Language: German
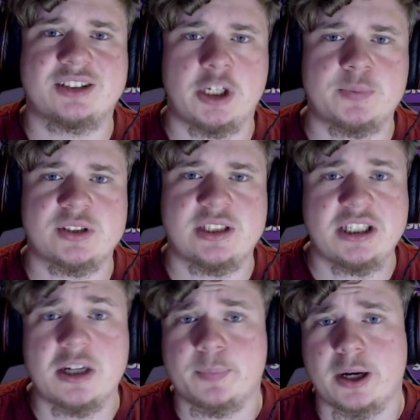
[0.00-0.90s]
Tipps, die
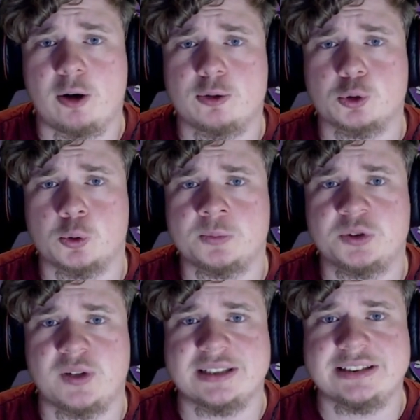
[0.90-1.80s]
ihr braucht, um
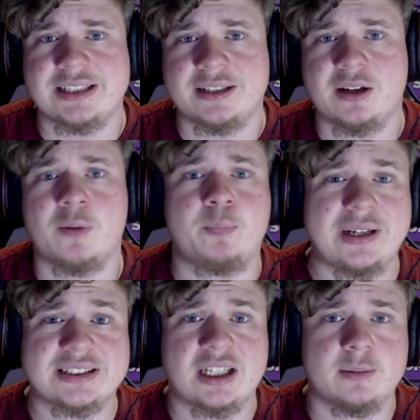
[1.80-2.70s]
quasi dann
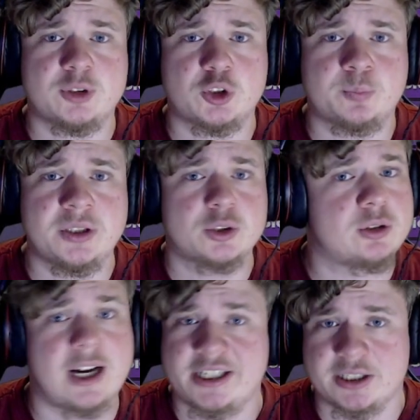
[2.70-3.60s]
besser im Spiel
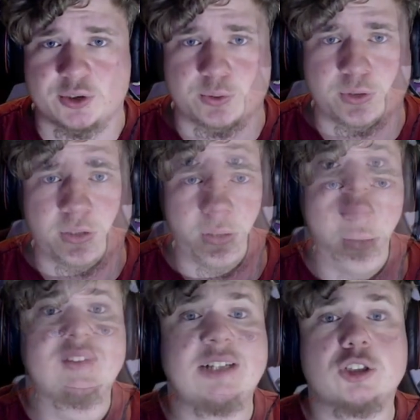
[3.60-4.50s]
agieren zu können.
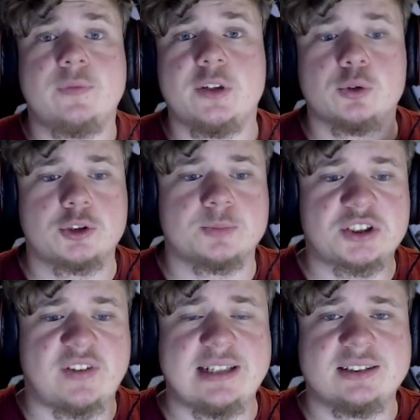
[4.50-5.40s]
Dann kommen wir nun zum
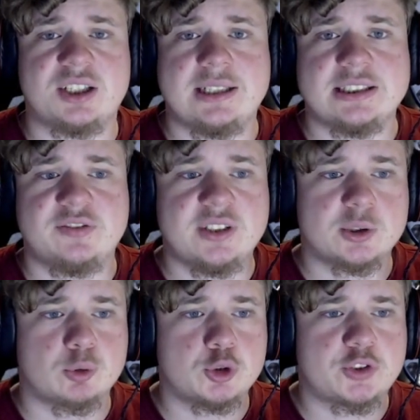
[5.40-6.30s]
zweiten Teil des
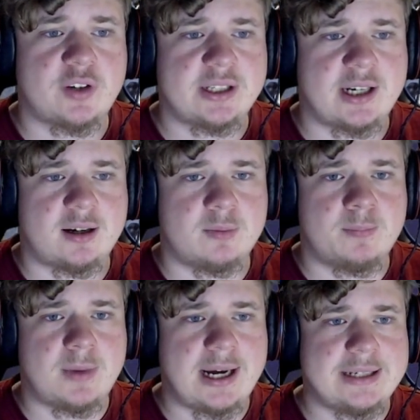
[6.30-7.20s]
Videos und zwar ja,
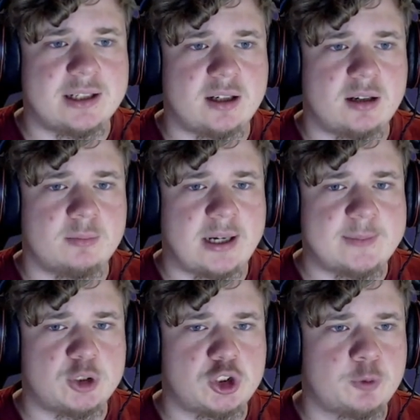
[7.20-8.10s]
meiner,
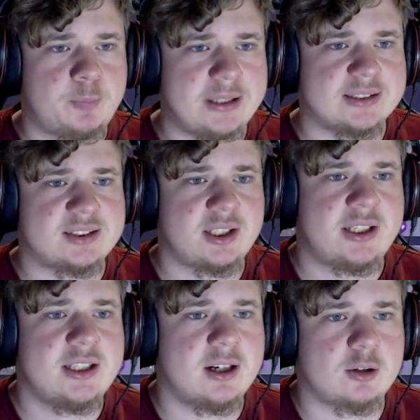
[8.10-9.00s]
meinem Spind.
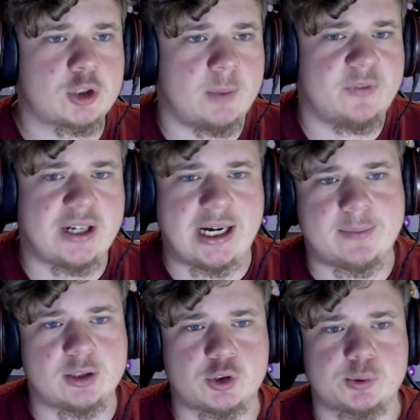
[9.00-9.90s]
Hier kommen wir
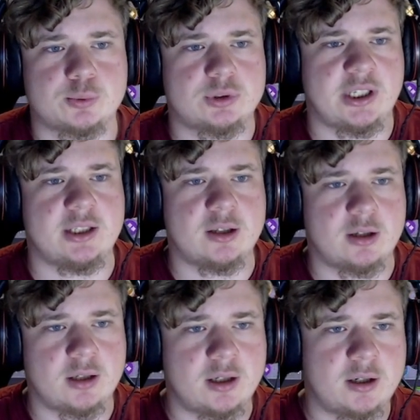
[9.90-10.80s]
einmal zu den,
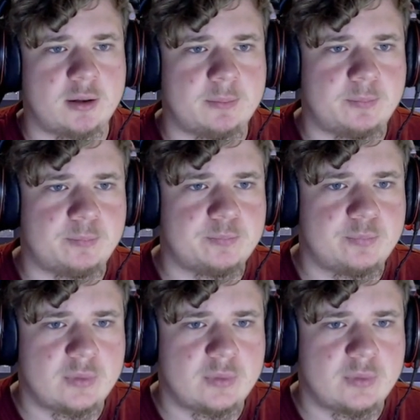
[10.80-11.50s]
ähm,